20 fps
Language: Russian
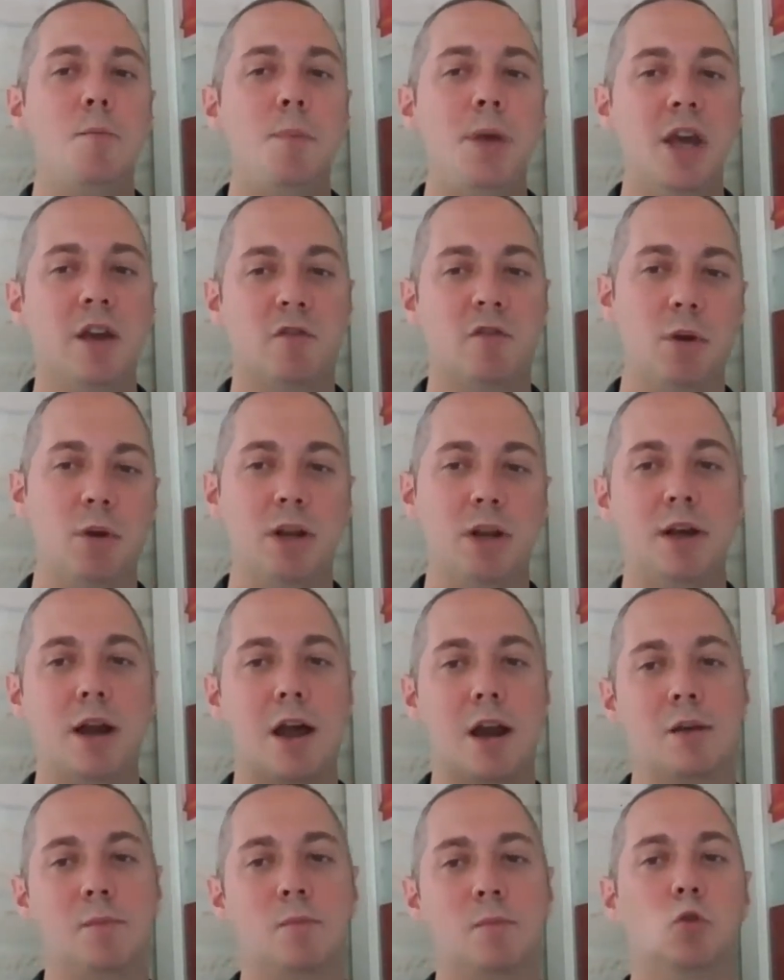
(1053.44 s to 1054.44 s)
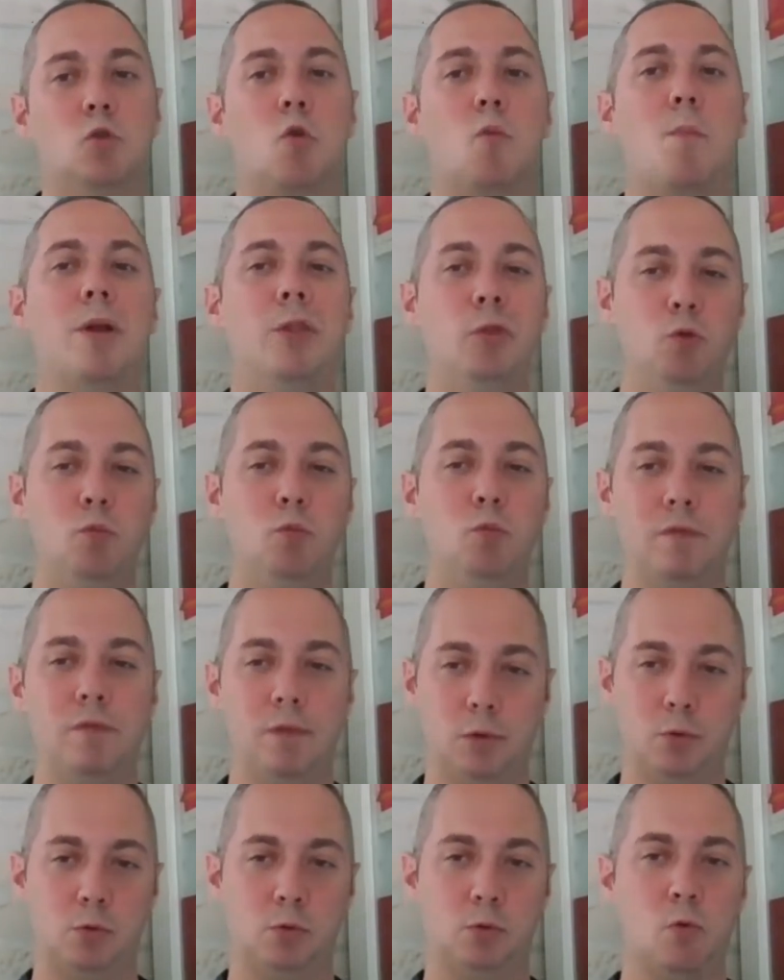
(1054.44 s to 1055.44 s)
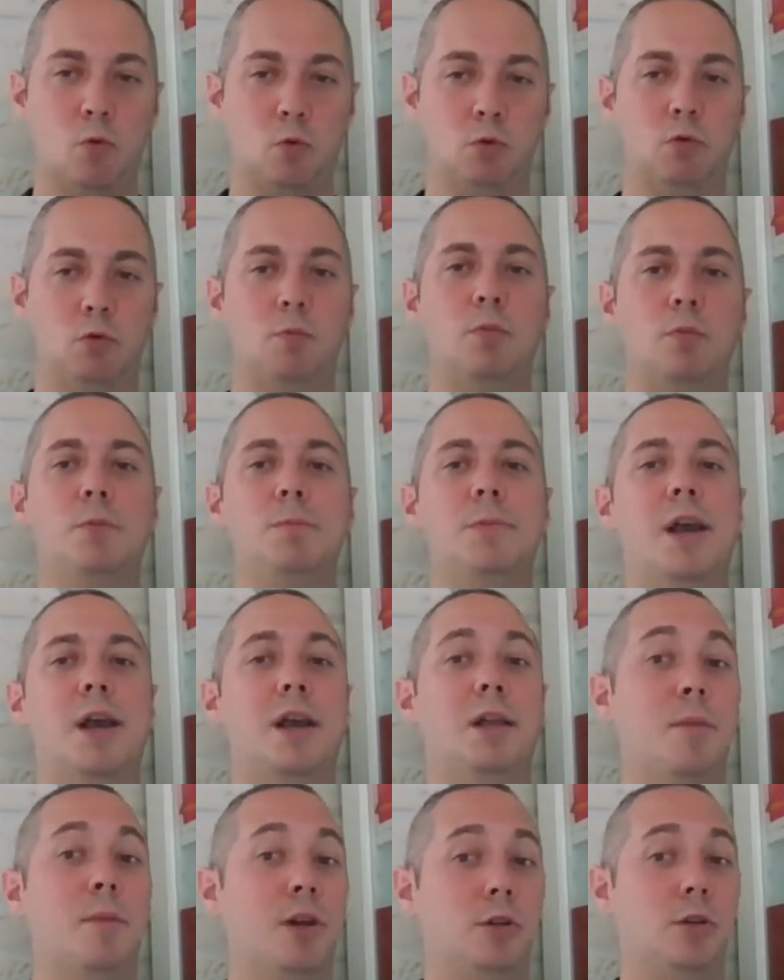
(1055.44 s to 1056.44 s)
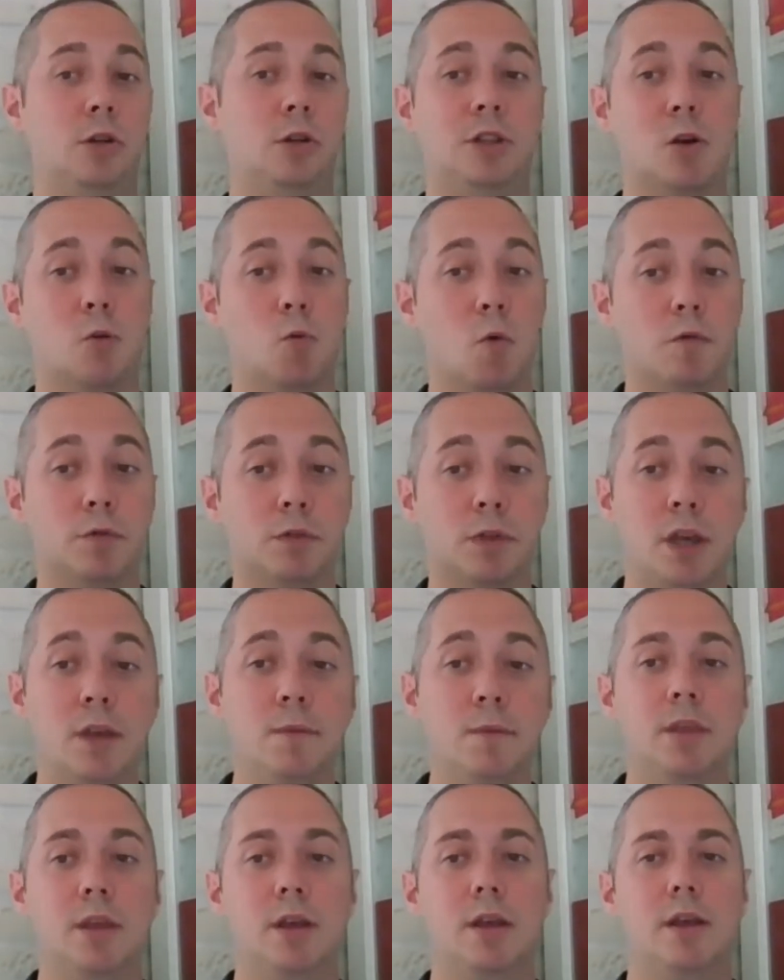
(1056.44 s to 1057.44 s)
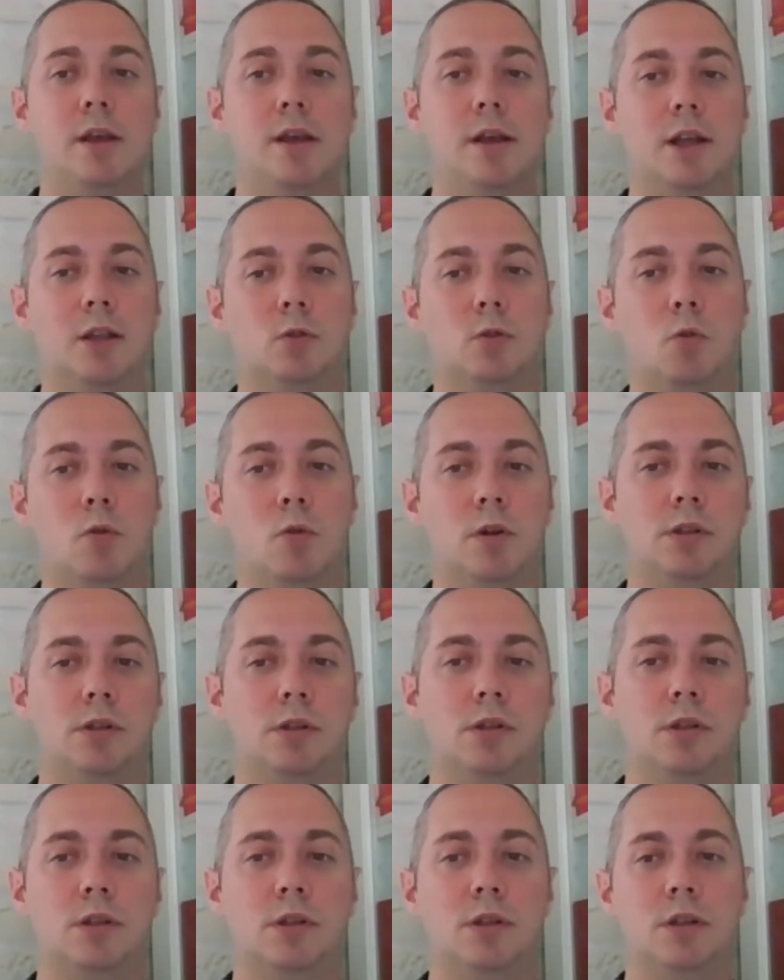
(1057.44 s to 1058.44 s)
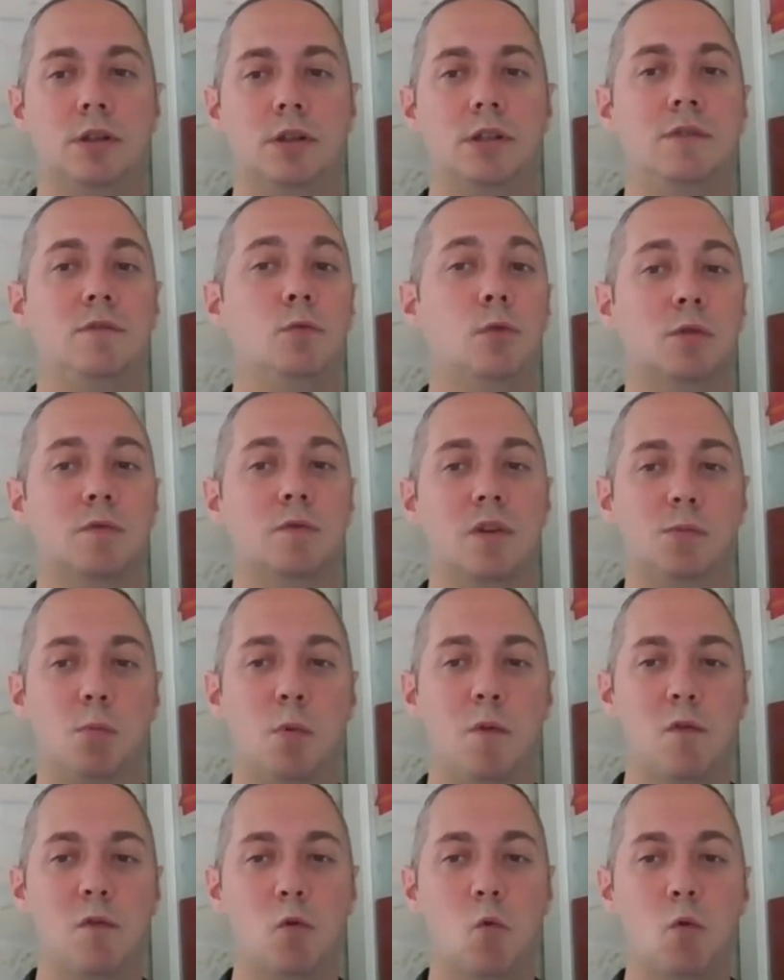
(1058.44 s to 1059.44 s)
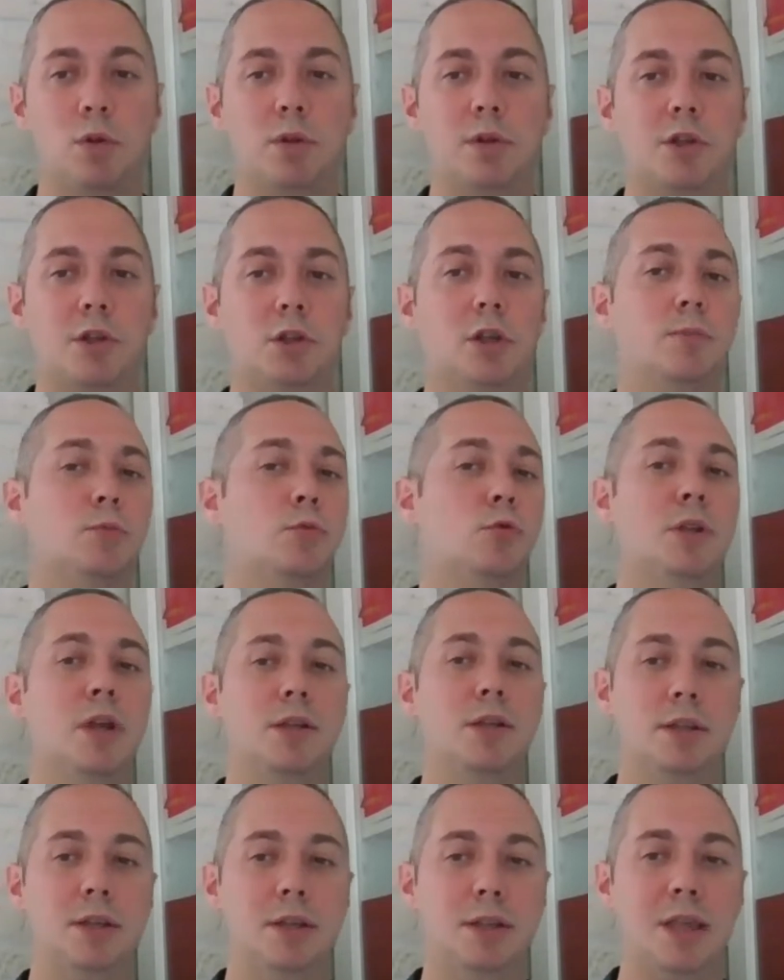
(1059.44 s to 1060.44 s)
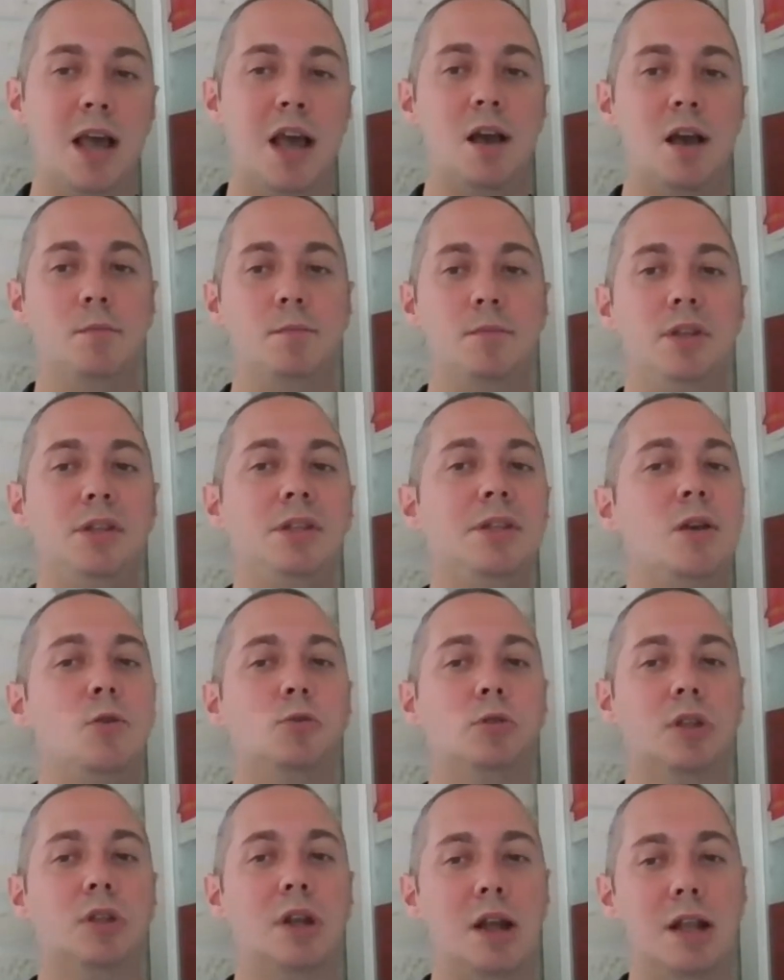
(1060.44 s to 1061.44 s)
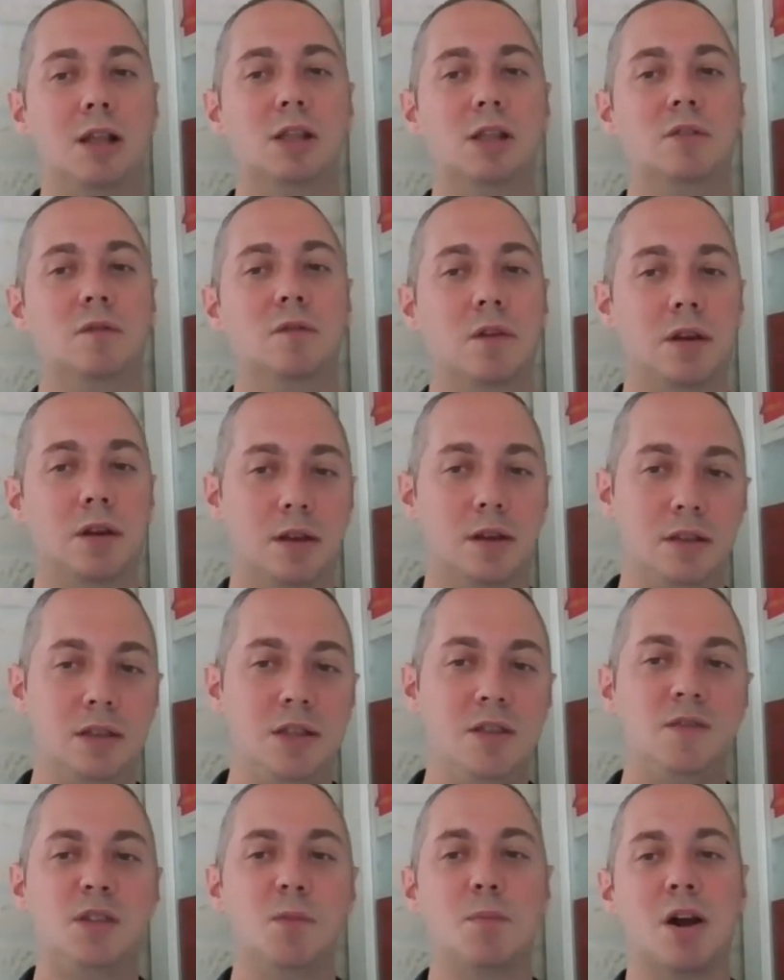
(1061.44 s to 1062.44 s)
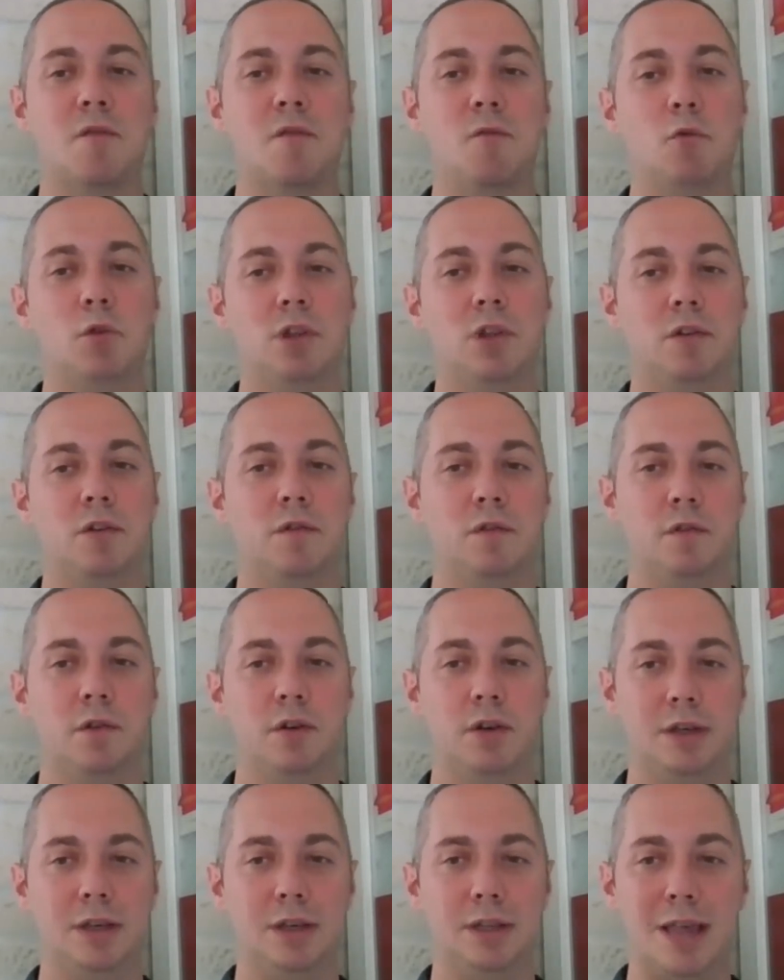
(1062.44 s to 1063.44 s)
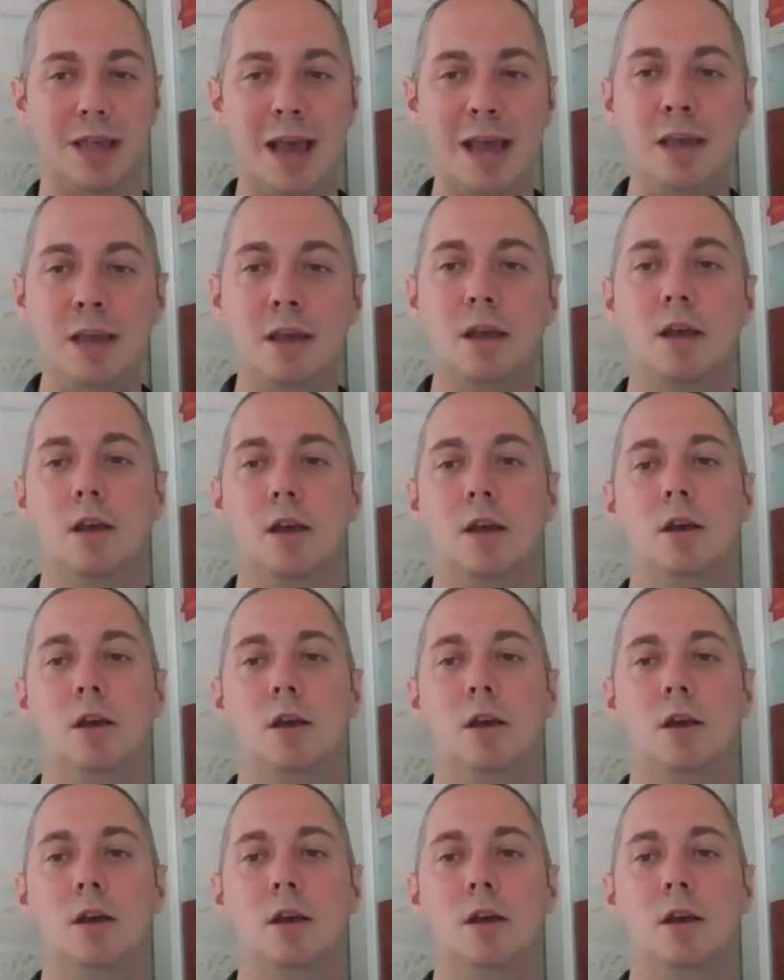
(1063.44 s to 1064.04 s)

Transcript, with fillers: Первым олигархом, кто подумал в эту сторону, был Михаил Борисович Ходорковский, который с 1998 -го года начал обсуждать с Китаем идею строительства нефтепровода в Китае.